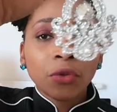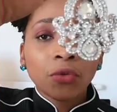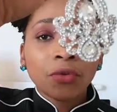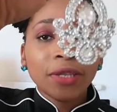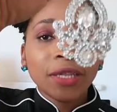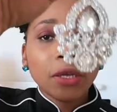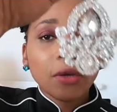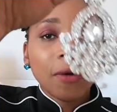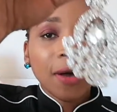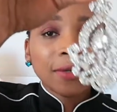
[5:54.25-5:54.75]
de
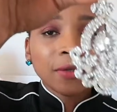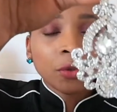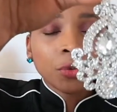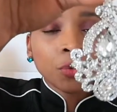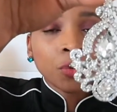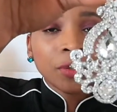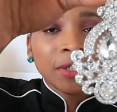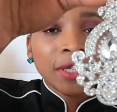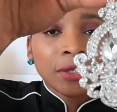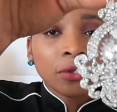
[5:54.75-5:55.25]

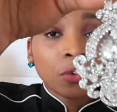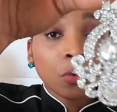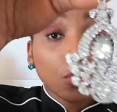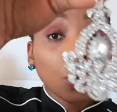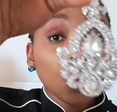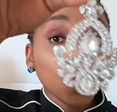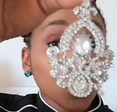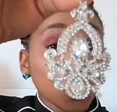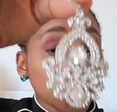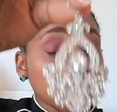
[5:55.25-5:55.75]
décoration du gâteau.
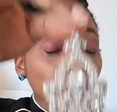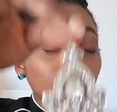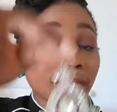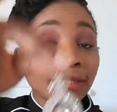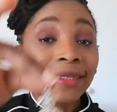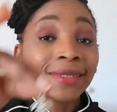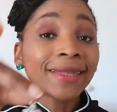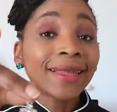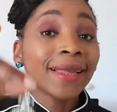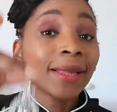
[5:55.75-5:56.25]
Donc,
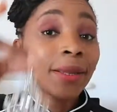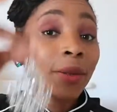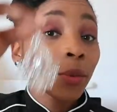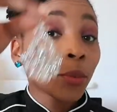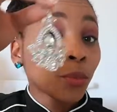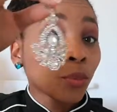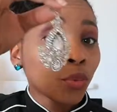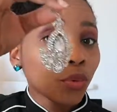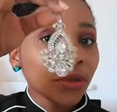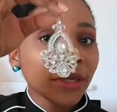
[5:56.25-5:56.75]
c'était
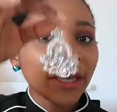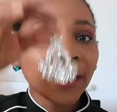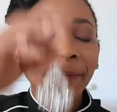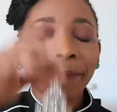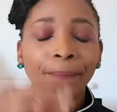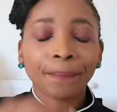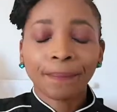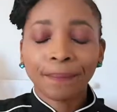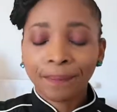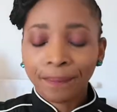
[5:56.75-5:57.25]
bouquet.
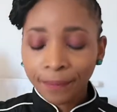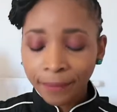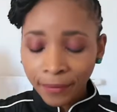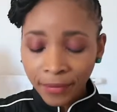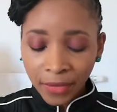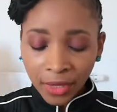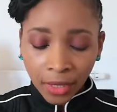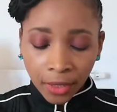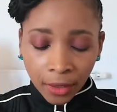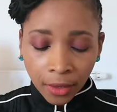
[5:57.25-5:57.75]

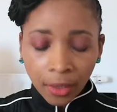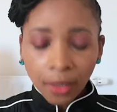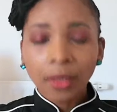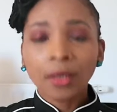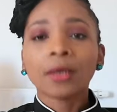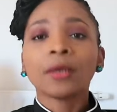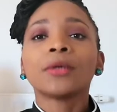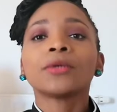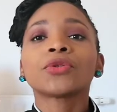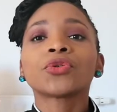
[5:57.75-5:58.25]

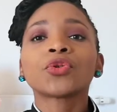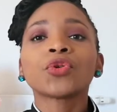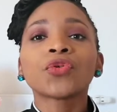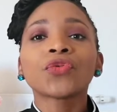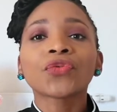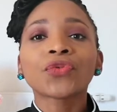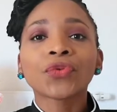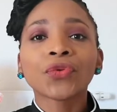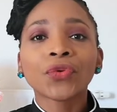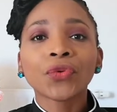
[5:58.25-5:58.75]

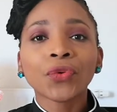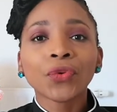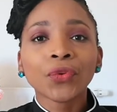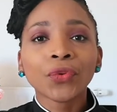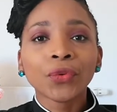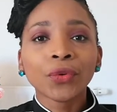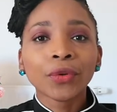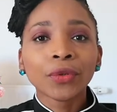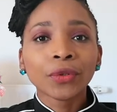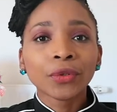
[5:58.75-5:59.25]
Sauf
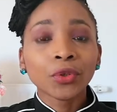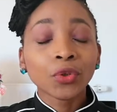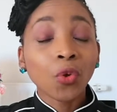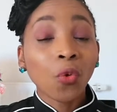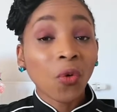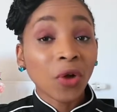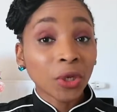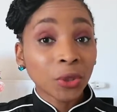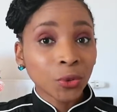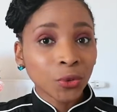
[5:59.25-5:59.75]
que
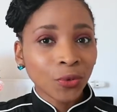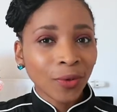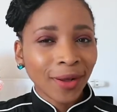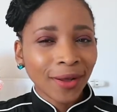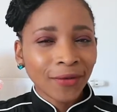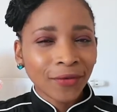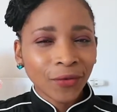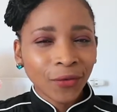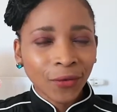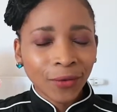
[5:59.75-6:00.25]
3 jours
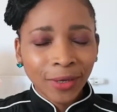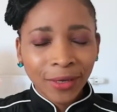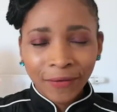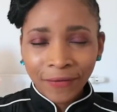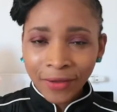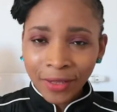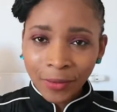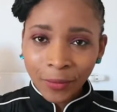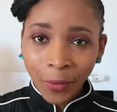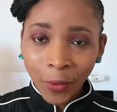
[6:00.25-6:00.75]
avant
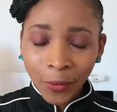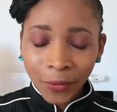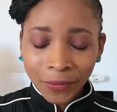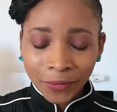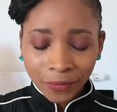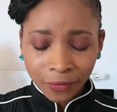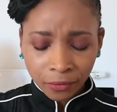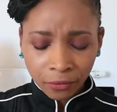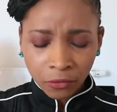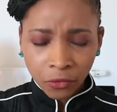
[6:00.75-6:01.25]
l'événement,
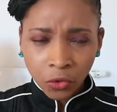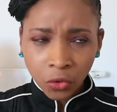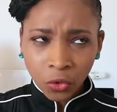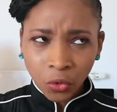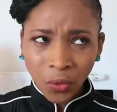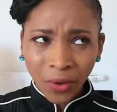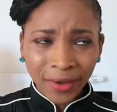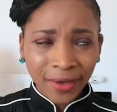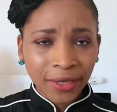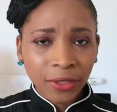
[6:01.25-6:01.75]
non,
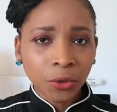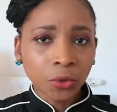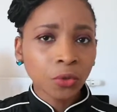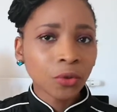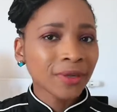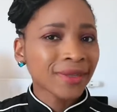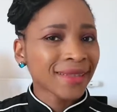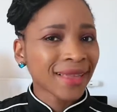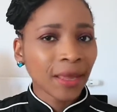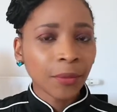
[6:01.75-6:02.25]
trois, quatre jours,
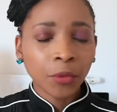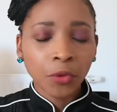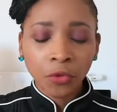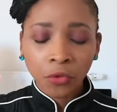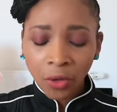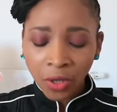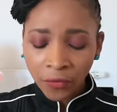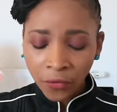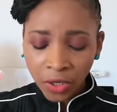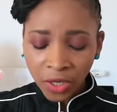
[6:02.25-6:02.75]
très peu de
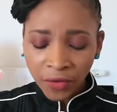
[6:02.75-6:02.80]
temps avant